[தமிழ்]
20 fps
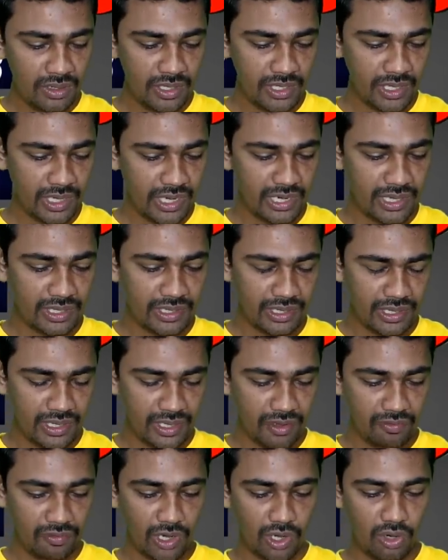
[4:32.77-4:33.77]
நீங்கள்
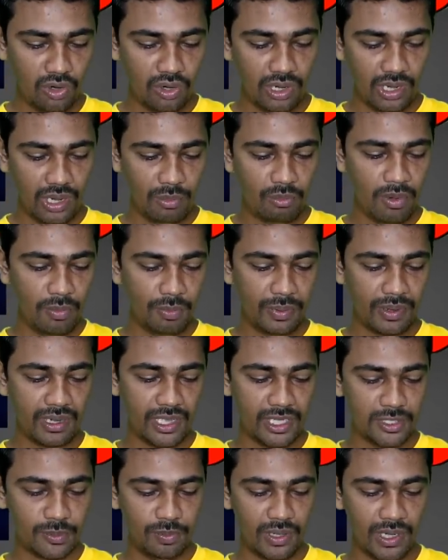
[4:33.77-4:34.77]
கேட்டுக்கிறீங்க ஒர்க் அவுட் ரொம்ப
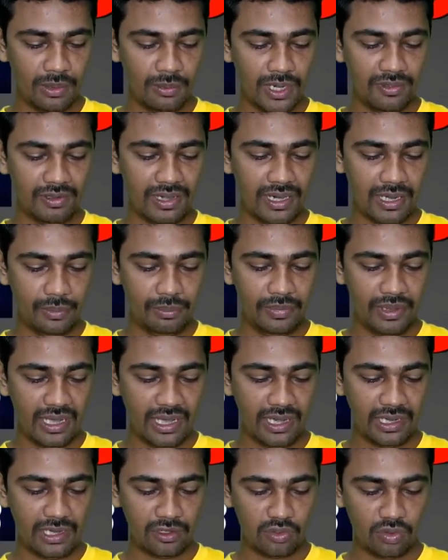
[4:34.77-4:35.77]
பண்ணால் ஸ்பேம் லெவல்
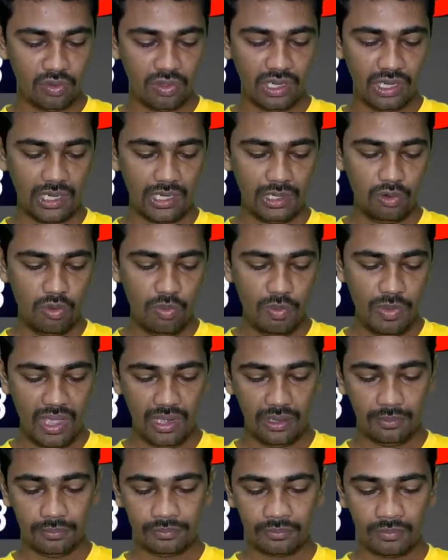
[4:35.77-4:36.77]
கம்மியாக ஆகிற சொல்கிறாங்க
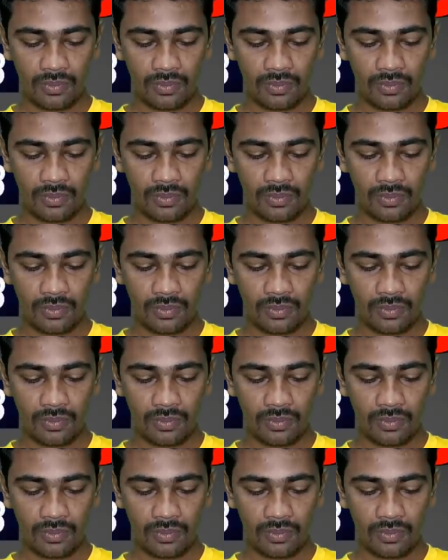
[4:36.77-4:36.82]
உண்மையா